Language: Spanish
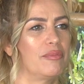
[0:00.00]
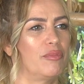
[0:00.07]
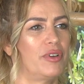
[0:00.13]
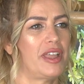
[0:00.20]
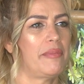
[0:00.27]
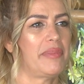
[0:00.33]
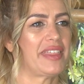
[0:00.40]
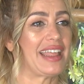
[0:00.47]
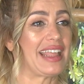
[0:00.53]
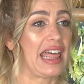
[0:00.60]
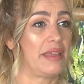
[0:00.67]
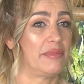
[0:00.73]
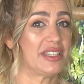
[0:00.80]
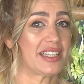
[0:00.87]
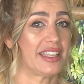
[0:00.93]
Voy a empezar,
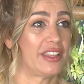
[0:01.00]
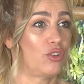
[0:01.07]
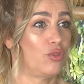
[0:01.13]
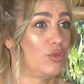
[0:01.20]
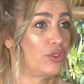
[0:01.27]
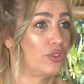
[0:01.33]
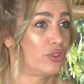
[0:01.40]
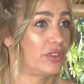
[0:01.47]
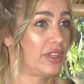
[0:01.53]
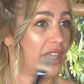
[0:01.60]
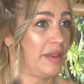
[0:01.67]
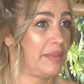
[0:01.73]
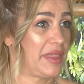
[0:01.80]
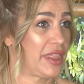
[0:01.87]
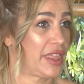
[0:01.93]
además que tengo un montón
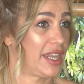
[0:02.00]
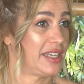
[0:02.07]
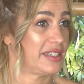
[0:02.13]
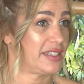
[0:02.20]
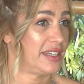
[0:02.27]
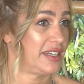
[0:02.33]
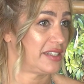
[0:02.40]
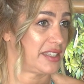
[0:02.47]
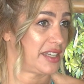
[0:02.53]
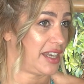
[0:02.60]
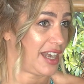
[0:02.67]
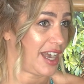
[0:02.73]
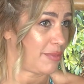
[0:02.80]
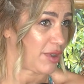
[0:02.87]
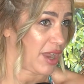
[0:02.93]
de pinceles sin
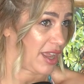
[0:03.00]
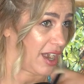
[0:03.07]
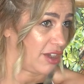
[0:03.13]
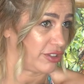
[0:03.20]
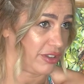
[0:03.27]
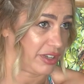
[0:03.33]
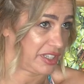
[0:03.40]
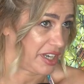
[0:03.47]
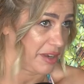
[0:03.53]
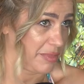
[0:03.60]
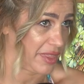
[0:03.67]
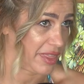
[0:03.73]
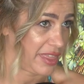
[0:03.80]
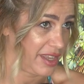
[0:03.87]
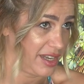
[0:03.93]
estrenar, porque claro, tengo que tener
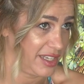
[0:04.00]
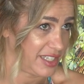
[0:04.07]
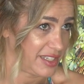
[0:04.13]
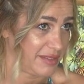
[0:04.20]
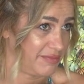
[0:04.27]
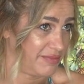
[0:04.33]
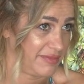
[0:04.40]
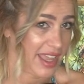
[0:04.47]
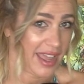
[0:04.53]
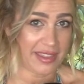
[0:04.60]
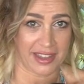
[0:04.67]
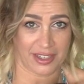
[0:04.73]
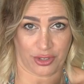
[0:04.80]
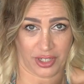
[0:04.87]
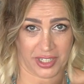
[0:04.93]
pinceles mm, a
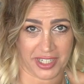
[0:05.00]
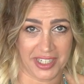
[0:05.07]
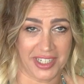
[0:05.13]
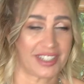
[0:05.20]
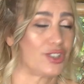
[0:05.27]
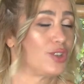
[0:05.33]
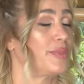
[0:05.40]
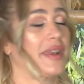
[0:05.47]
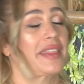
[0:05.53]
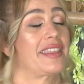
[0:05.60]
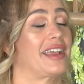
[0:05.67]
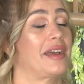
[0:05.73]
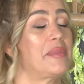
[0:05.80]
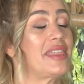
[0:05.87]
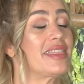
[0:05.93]
diestro y siniestro
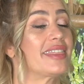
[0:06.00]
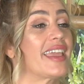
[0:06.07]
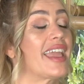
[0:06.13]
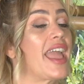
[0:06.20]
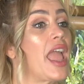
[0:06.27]
prácticamente.